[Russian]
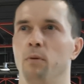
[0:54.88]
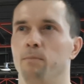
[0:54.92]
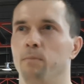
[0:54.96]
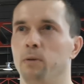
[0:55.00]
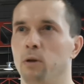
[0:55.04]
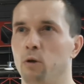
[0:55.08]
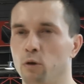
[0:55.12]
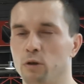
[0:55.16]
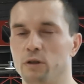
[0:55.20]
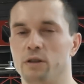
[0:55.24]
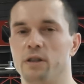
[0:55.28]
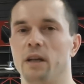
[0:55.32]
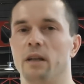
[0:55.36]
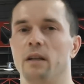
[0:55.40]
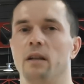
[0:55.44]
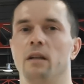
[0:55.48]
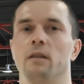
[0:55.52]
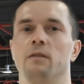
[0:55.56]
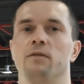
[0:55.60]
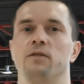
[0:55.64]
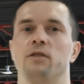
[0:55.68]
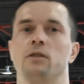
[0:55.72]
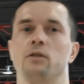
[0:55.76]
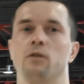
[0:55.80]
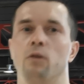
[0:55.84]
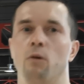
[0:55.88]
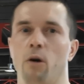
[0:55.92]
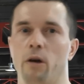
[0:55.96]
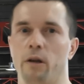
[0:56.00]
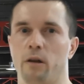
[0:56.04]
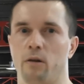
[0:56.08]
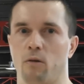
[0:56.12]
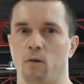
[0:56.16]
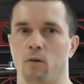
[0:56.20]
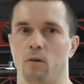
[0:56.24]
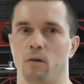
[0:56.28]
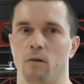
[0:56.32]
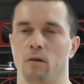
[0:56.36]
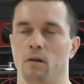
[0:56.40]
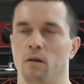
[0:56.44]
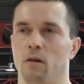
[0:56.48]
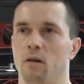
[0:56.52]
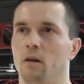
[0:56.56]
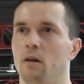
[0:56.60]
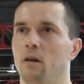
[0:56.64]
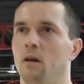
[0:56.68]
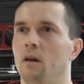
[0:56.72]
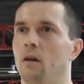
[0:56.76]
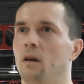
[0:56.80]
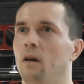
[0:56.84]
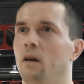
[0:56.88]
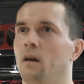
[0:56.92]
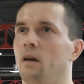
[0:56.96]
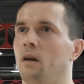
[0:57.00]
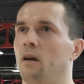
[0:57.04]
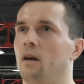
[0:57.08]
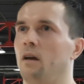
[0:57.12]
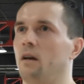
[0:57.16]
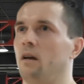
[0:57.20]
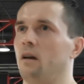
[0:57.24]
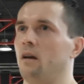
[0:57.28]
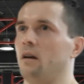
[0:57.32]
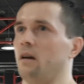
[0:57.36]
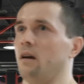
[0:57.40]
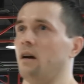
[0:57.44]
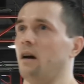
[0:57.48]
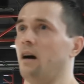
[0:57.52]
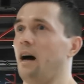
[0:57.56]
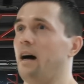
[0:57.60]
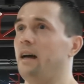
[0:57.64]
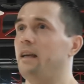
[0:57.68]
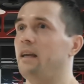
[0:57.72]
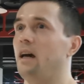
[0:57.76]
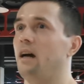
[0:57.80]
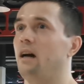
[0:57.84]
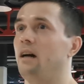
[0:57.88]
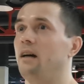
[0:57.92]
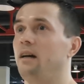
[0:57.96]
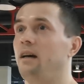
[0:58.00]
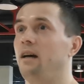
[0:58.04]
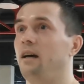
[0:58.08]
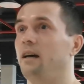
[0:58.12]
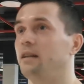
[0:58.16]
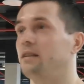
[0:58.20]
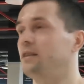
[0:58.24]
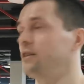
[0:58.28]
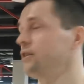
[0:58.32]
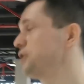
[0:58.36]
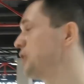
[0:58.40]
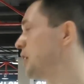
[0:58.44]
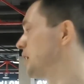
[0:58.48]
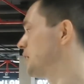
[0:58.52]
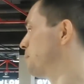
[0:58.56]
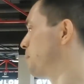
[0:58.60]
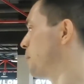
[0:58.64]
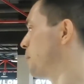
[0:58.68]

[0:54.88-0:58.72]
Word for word: Блуд делал в стойке. А я сейчас